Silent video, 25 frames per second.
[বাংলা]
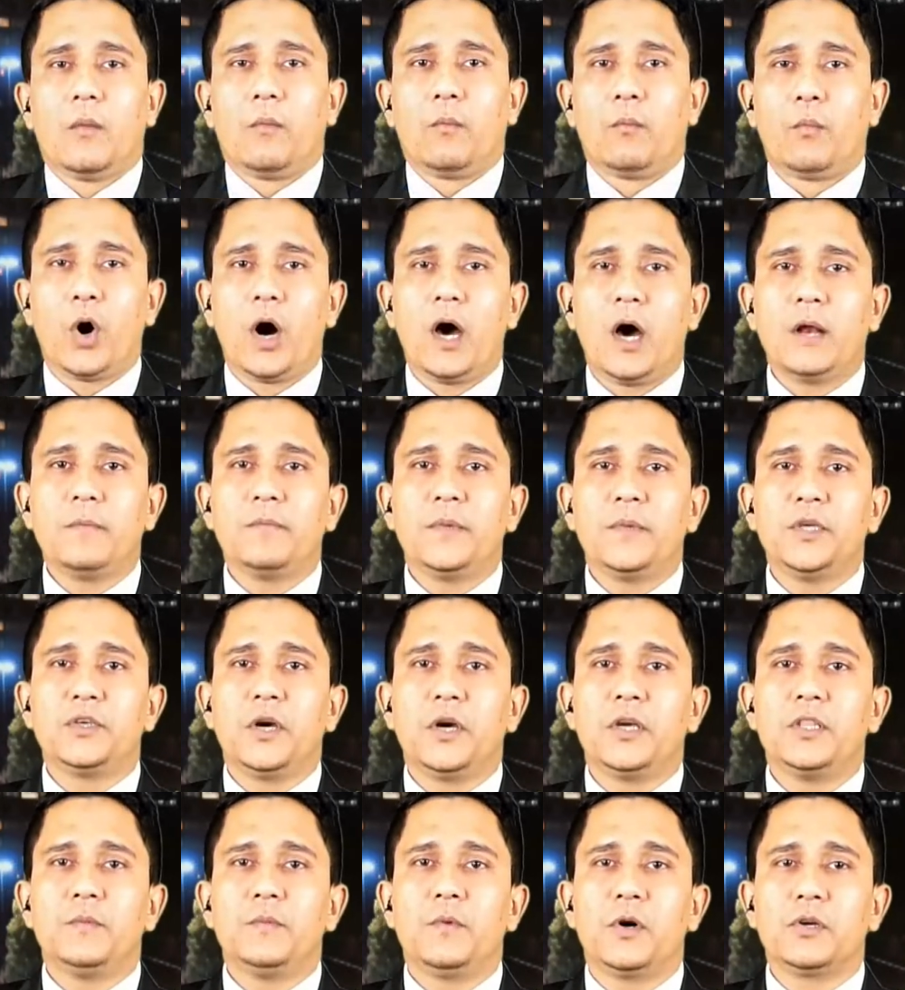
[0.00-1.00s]
মহান
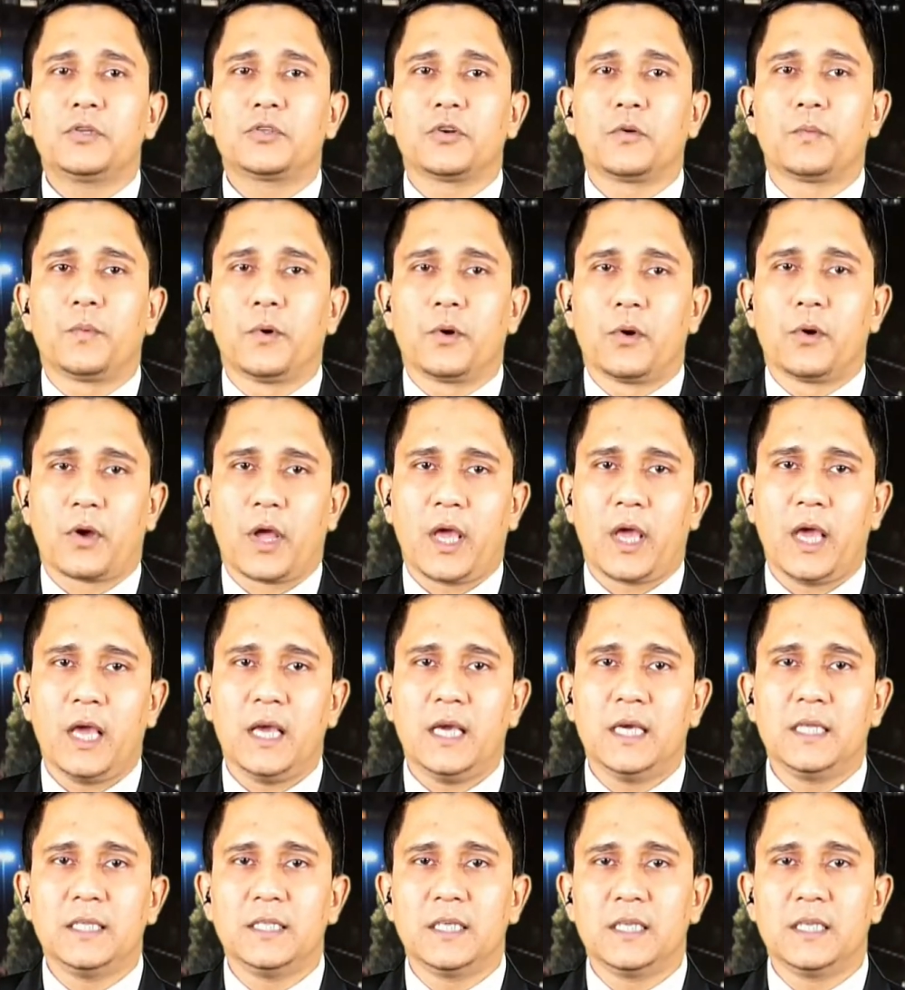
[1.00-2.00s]
বিজয় দিবস উপলক্ষে
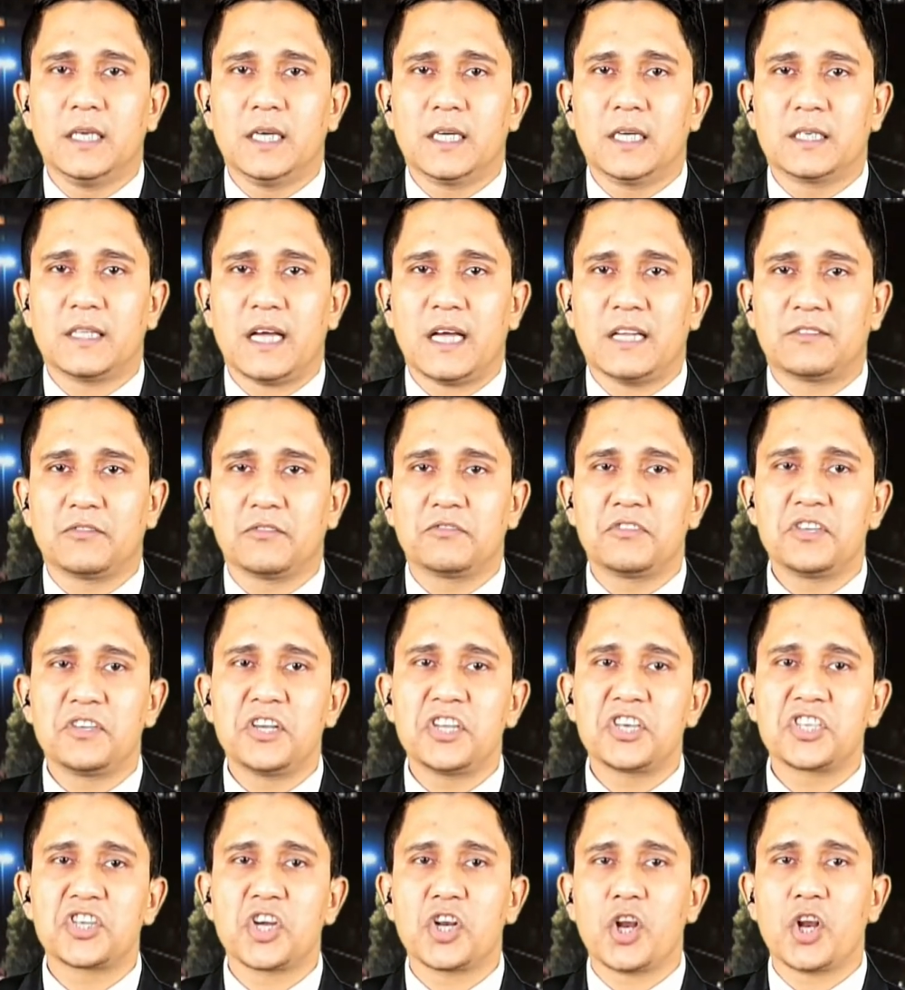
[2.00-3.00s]
ইঞ্জিনিয়ার্স
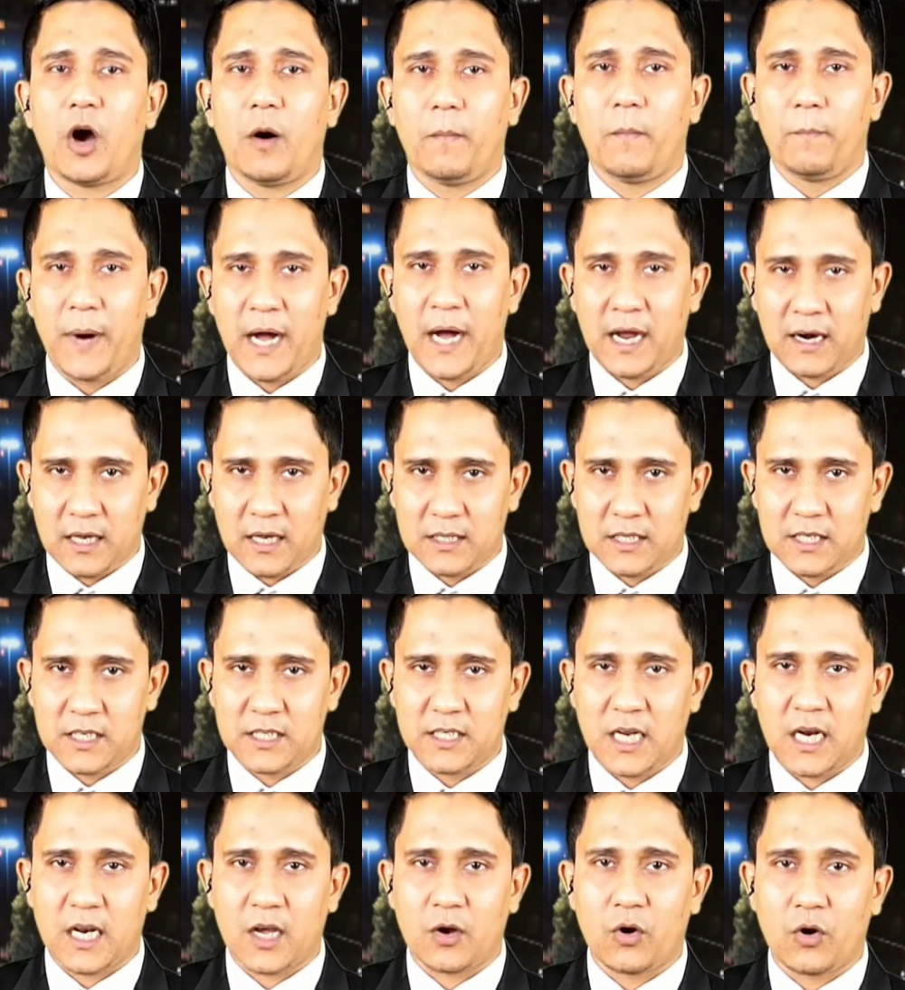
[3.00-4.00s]
অ্যাসোসিয়েশন অব বাংলাদেশ
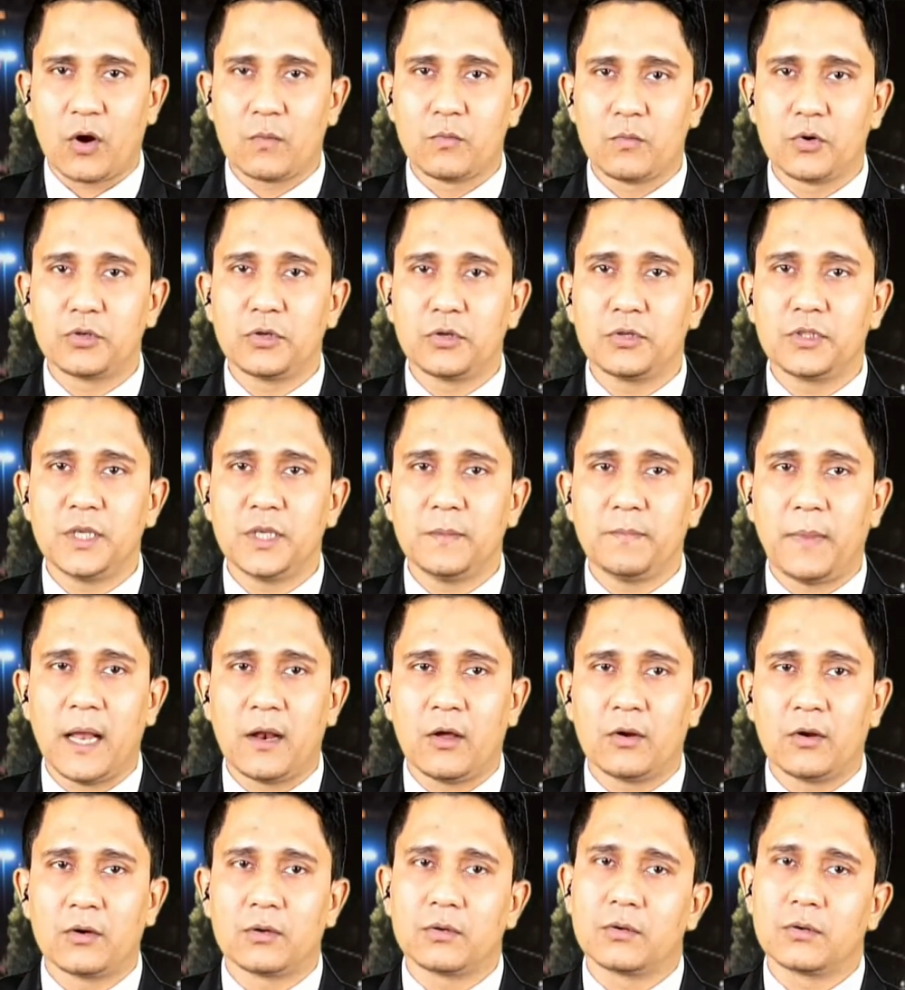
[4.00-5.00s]
নানা কর্মসূচি
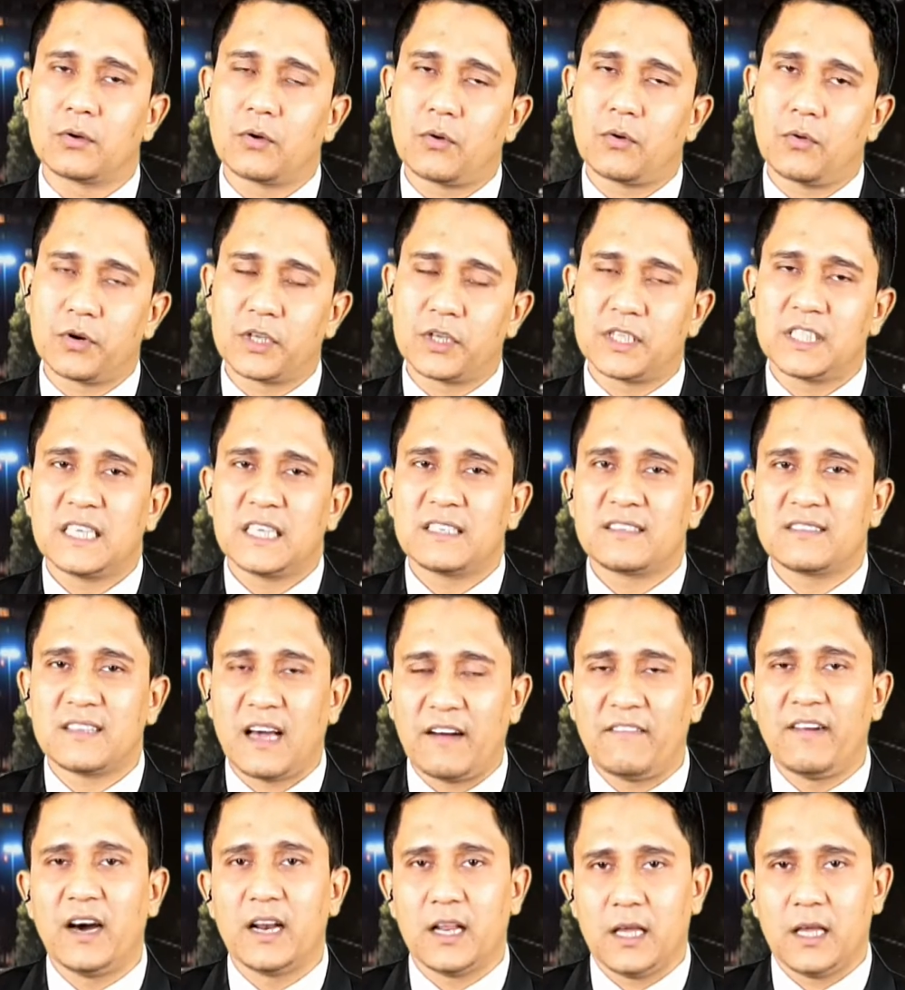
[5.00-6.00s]
পালন করেছে
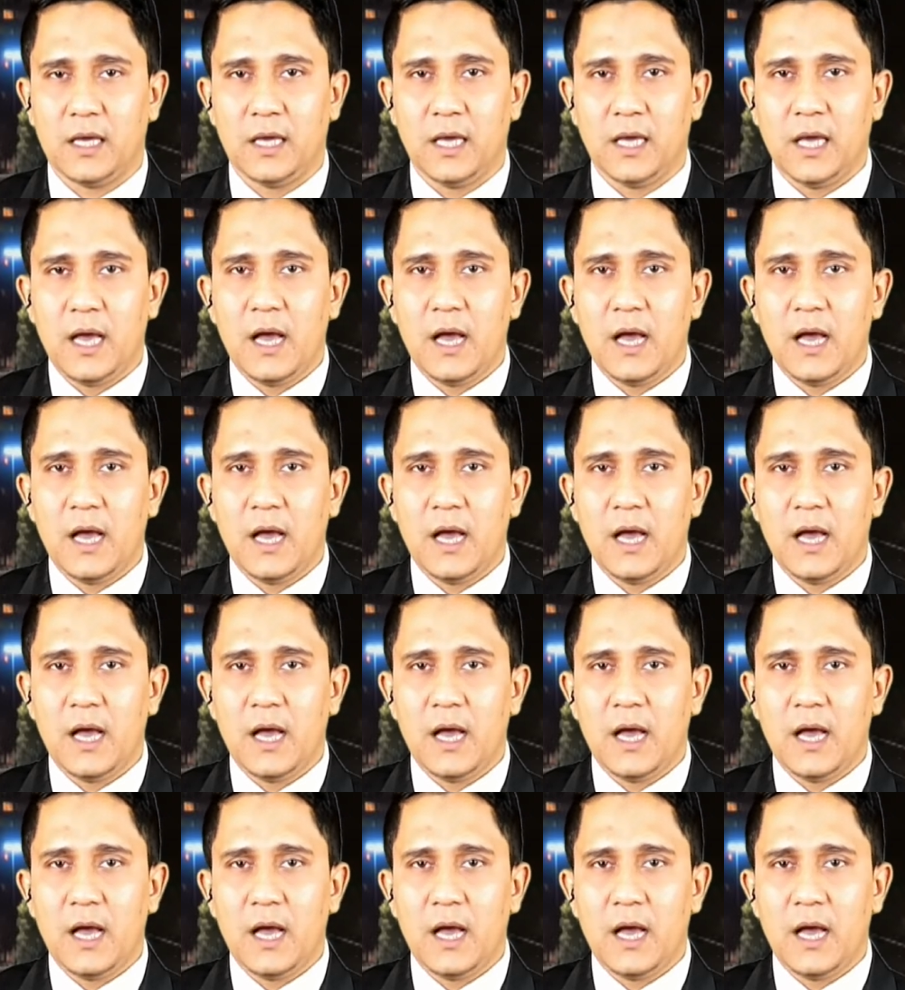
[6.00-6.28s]
সাভারে